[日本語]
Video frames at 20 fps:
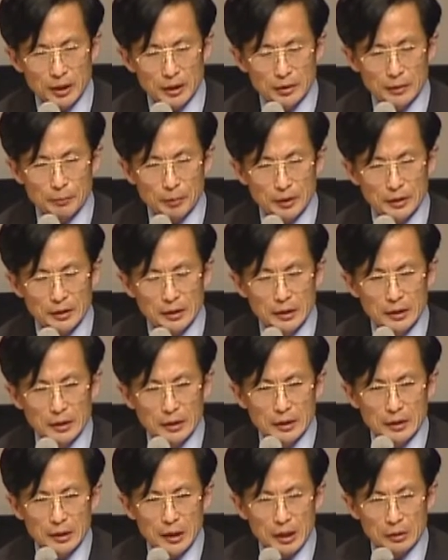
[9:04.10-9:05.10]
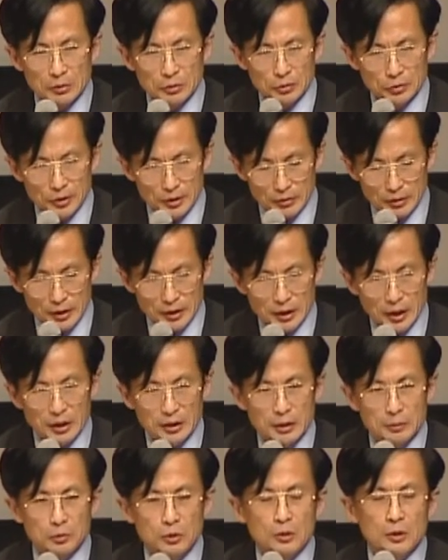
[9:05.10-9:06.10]
れはやっぱりあの行政の
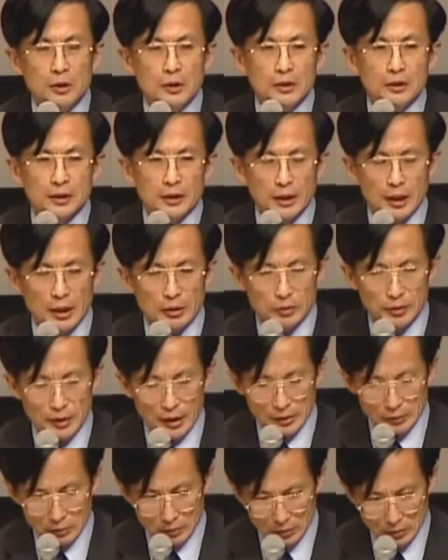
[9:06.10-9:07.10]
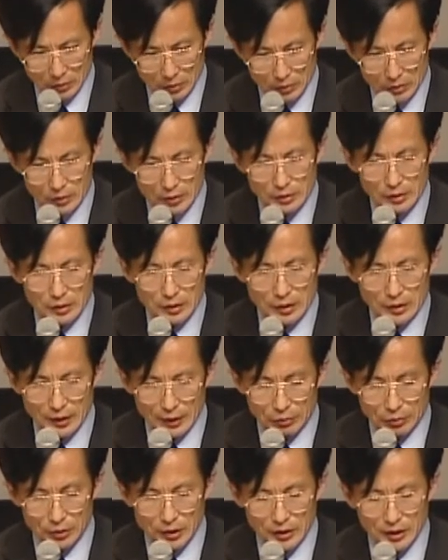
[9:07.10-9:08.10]
方々もあのあの
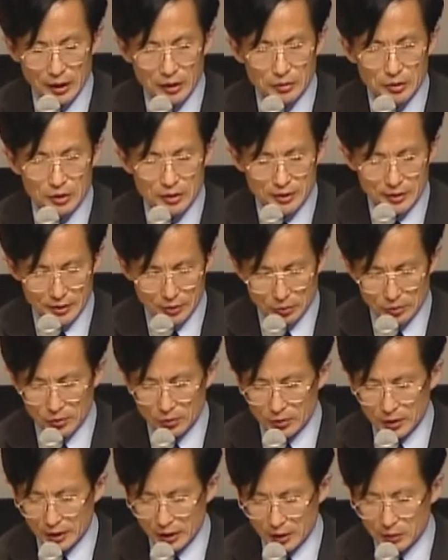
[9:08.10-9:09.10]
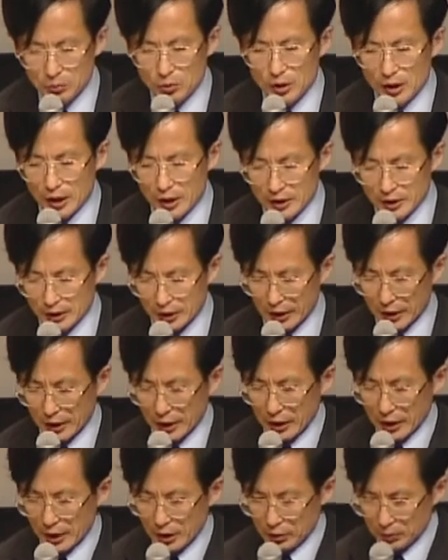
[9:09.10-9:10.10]
政府の方気象庁の方にも考えていただかな
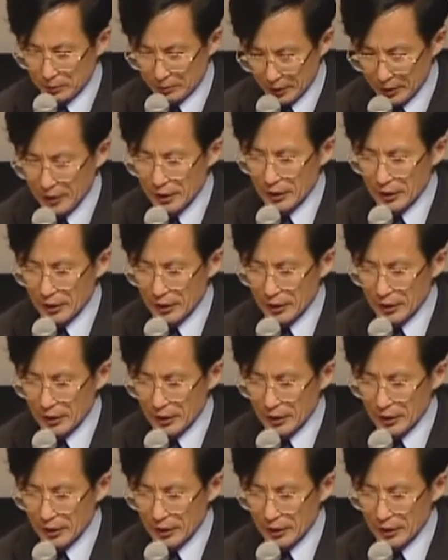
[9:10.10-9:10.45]
きゃいけないと思い